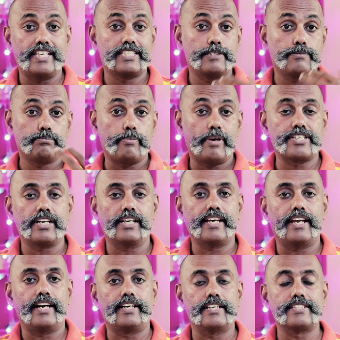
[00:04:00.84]
கேஸ் ஸ்பெஷல்
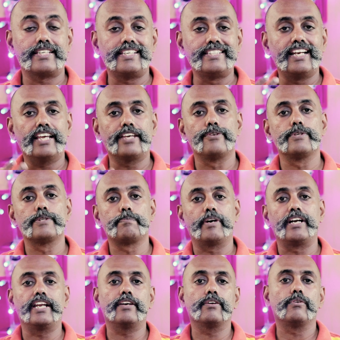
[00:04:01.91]
கேரக்டர்ஸ் இதெல்லாம் யூஸ்
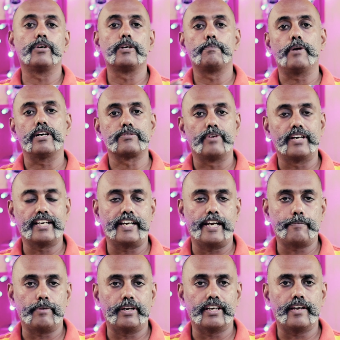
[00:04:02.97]
பண்ணி ஒரு பாஸ்வேர்டை
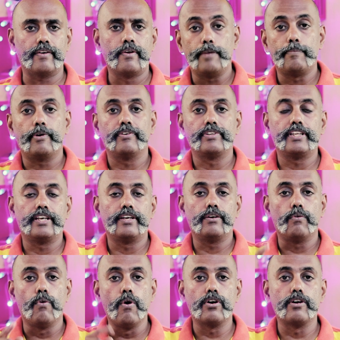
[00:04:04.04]
கிரியேட் பண்ணுங்கள் இப்போ வந்து
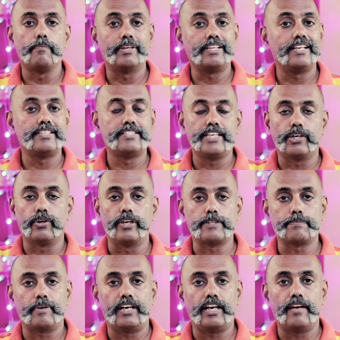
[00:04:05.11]
ஓக்கு பதில் ஜீரோ
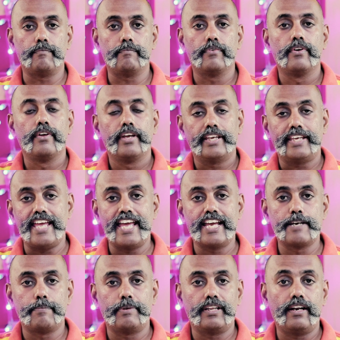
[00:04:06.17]
யூஸ் பண்ணலாம்
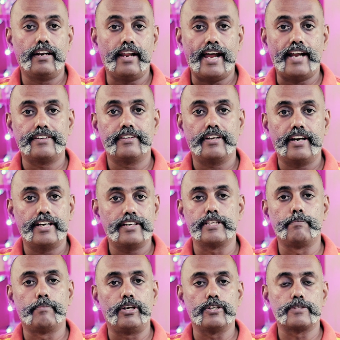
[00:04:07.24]
ஏக்கு பதில் அட் த ரேட்
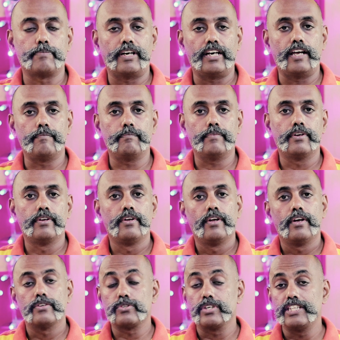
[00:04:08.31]
சிம்பிள் யூஸ் பண்ணலாம்
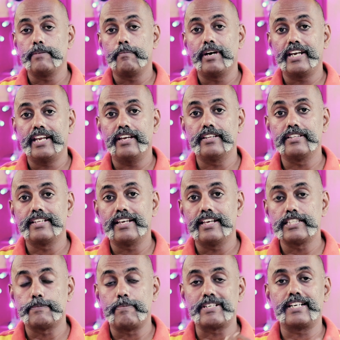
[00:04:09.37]
ஸோ இந்த மாதிரி இந்த
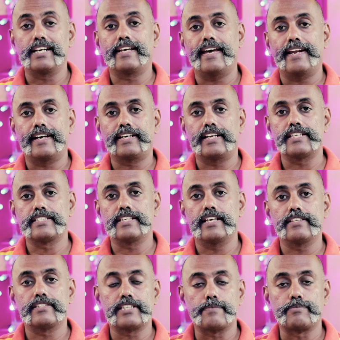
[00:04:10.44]
ஸ்பெஷல் கேரக்டர்ஸை
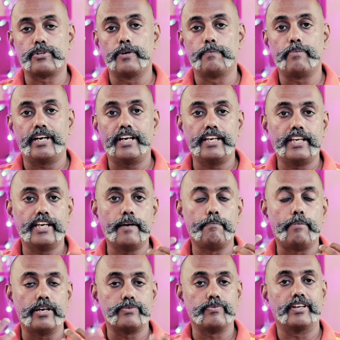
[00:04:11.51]
சப்ஸ்டியூட் பண்ணி நீங்கள்
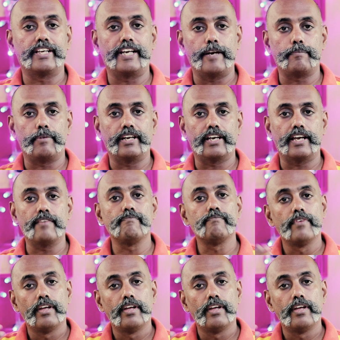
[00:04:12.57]
பாஸ்வேர்ட் க்ரியேட் பண்ணுங்கள்